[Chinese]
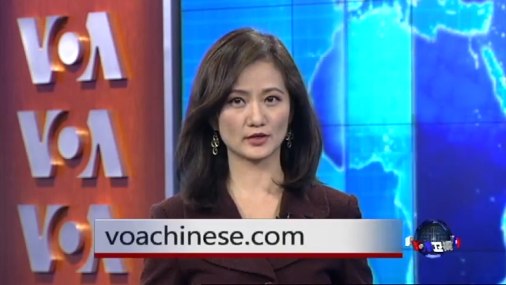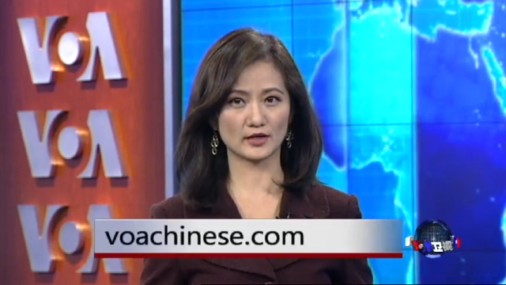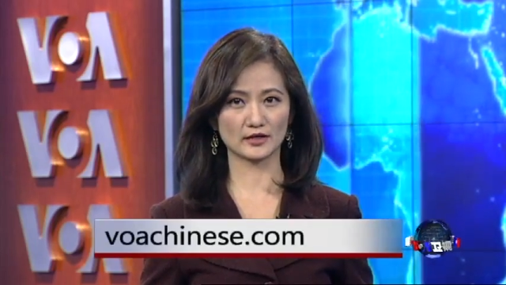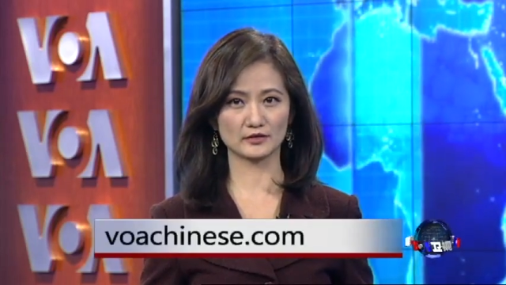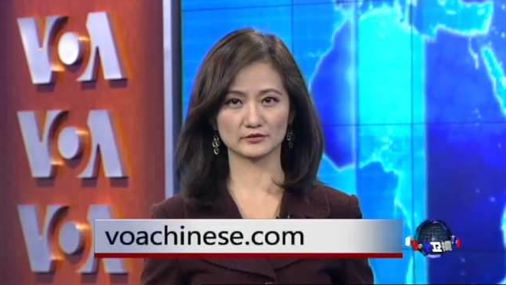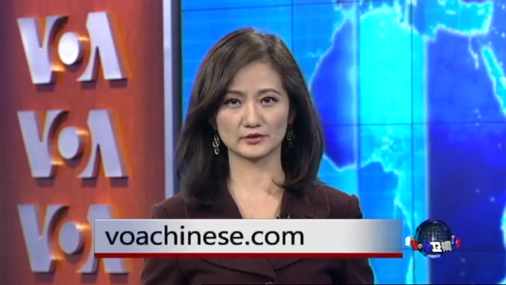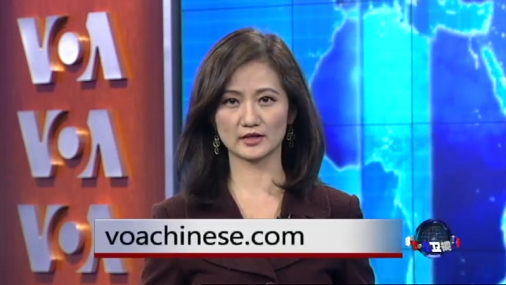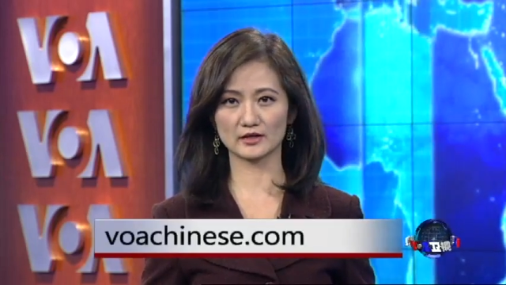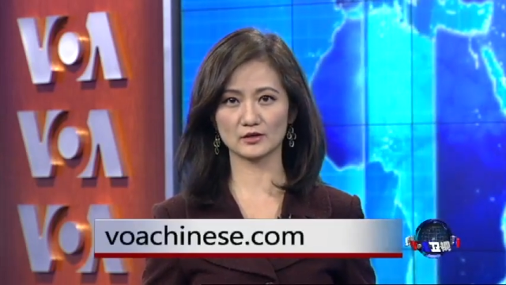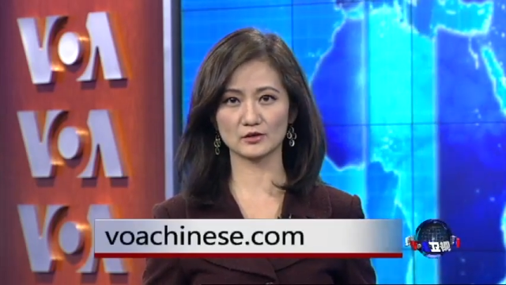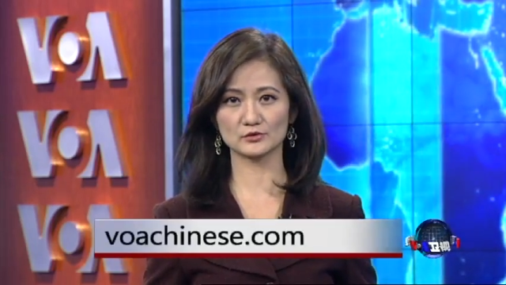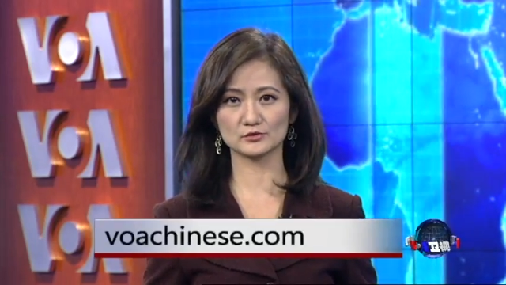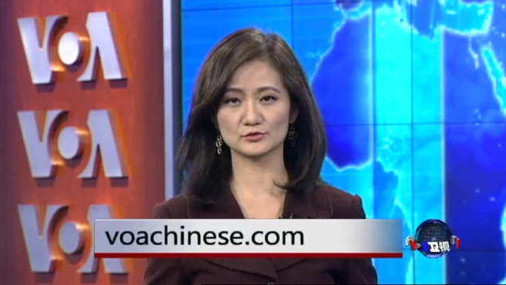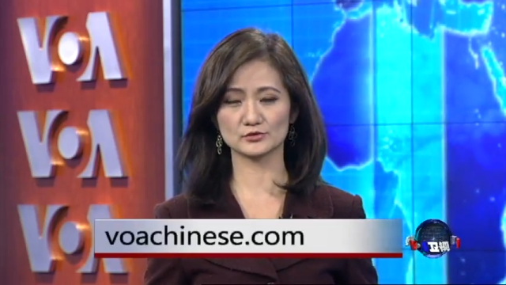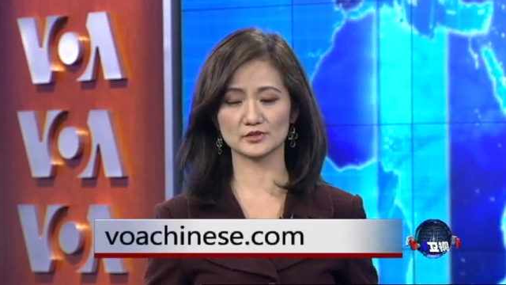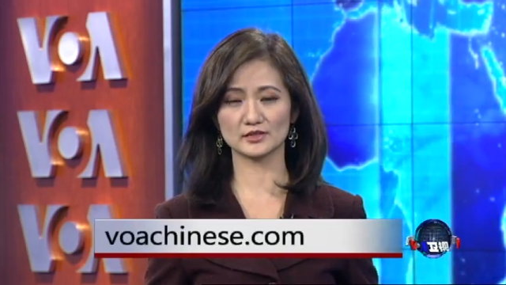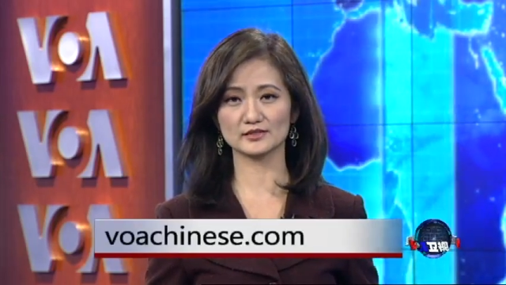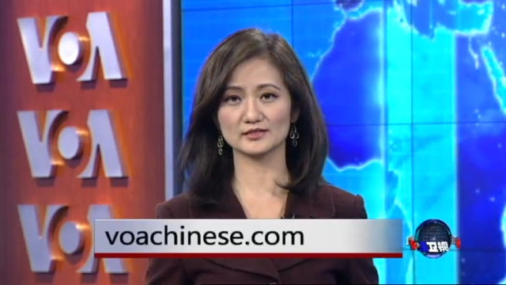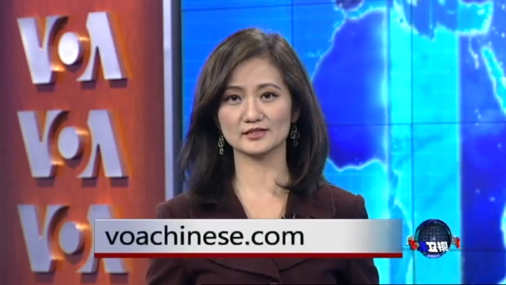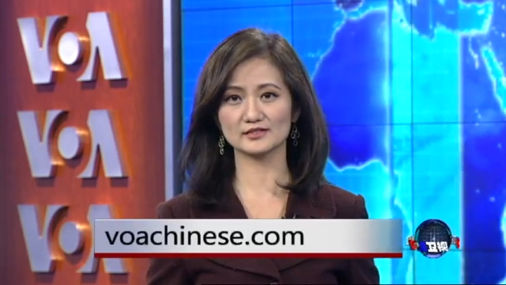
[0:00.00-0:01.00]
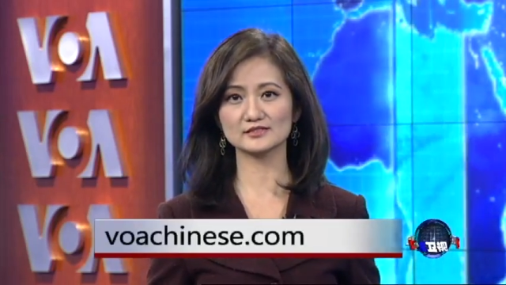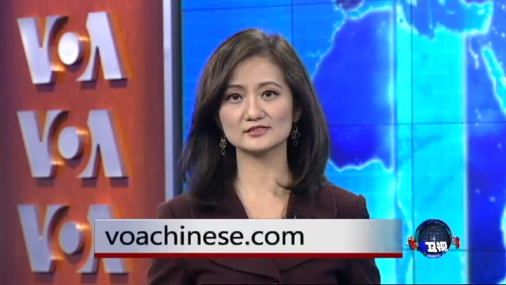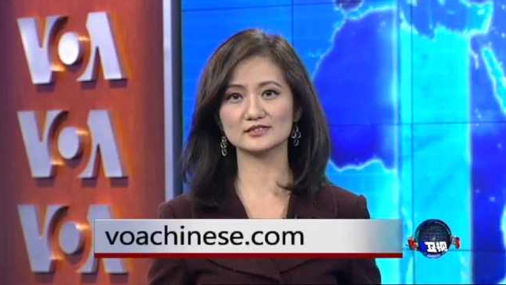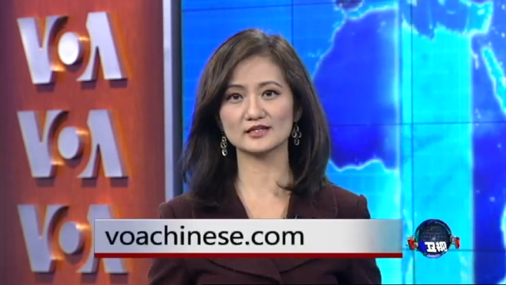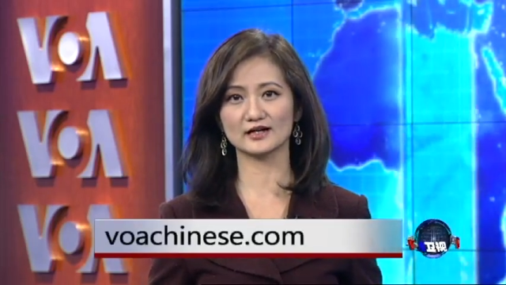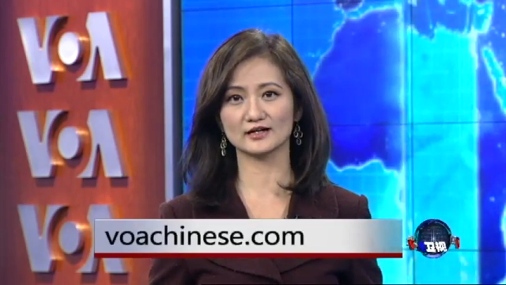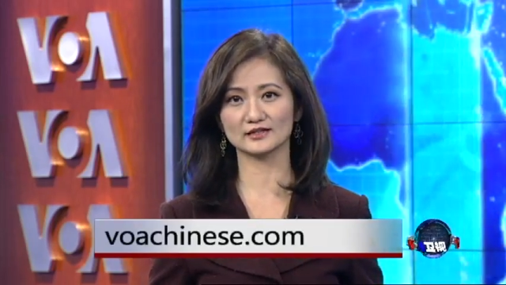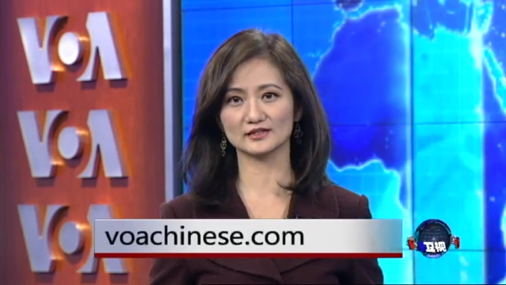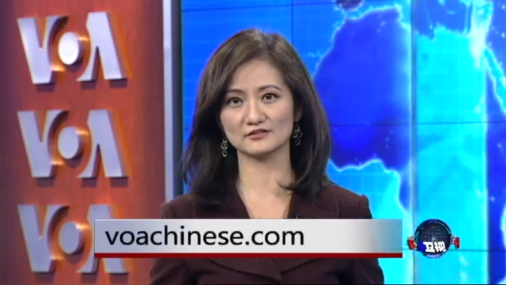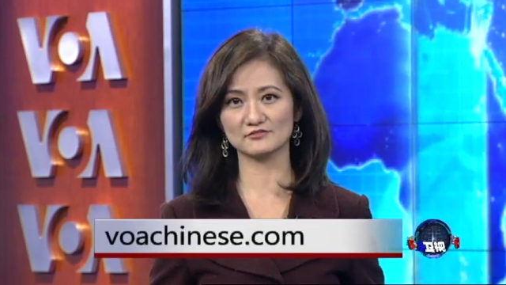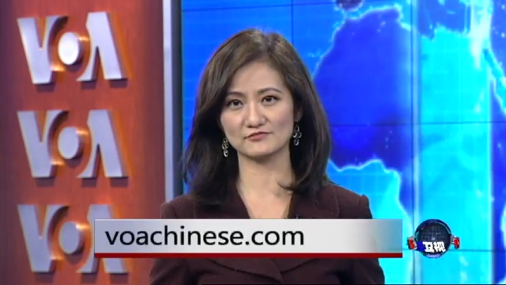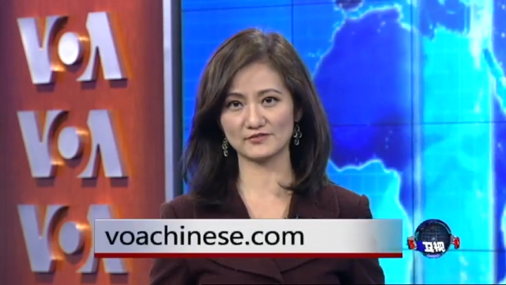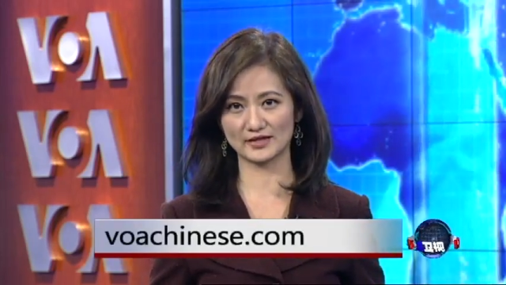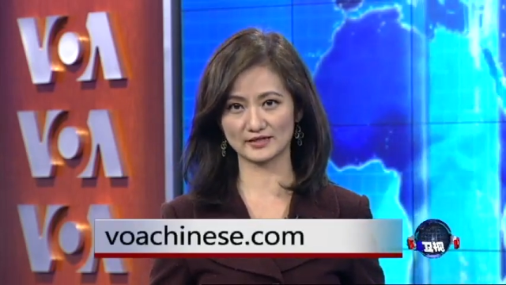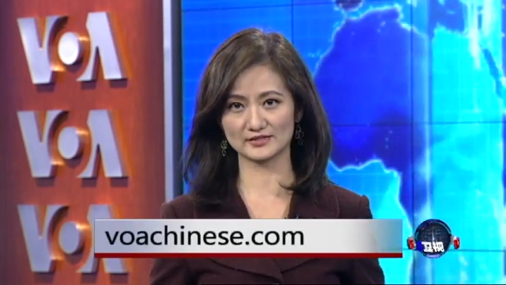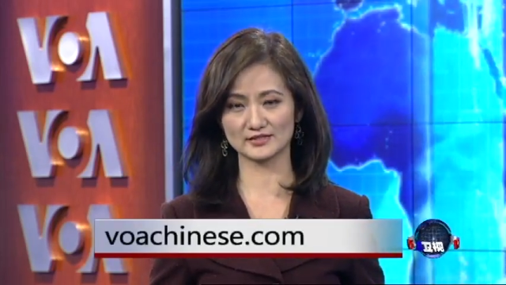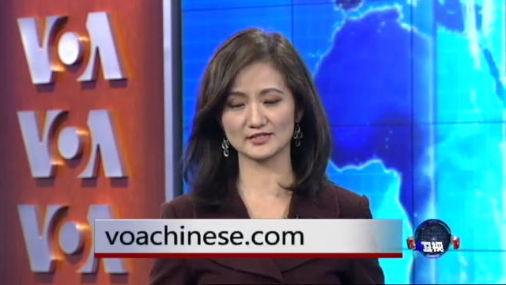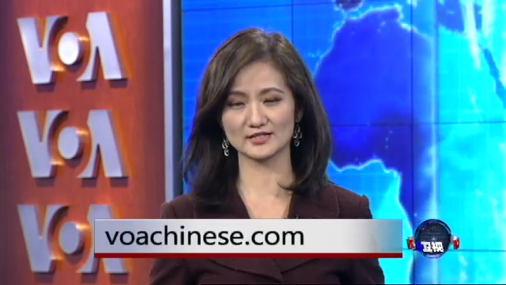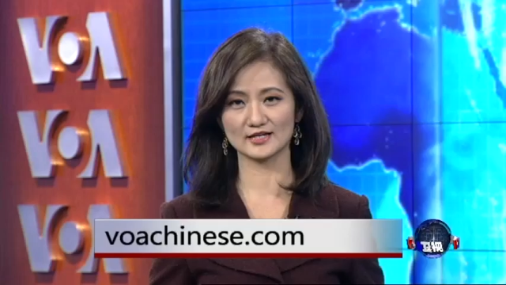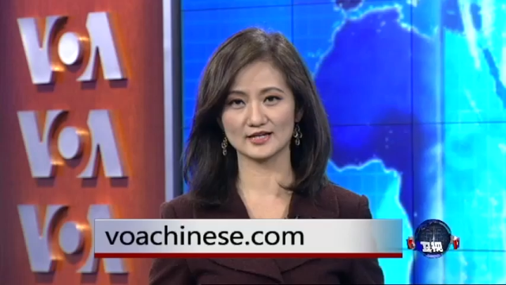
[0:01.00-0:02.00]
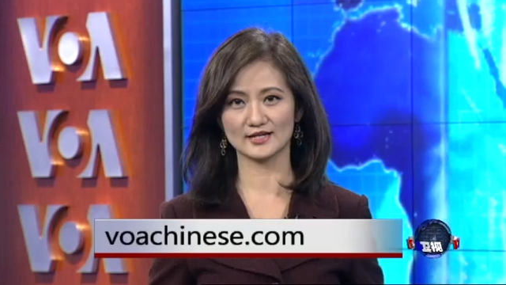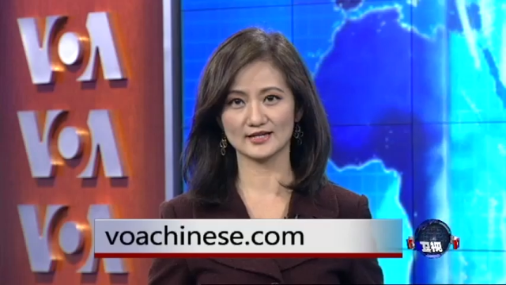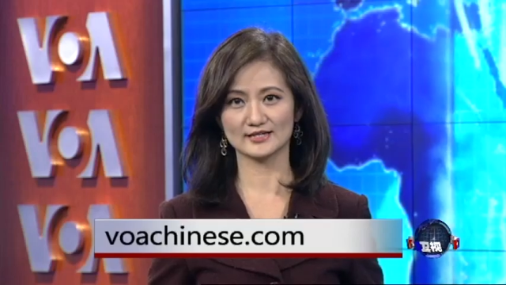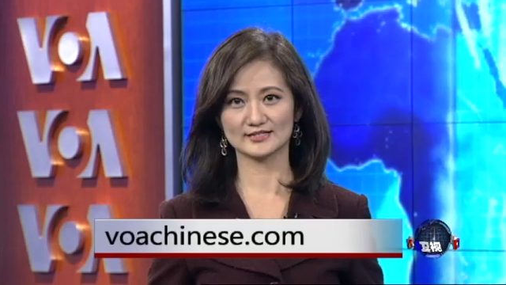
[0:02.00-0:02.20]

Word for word: 还有他后续的影响和反应，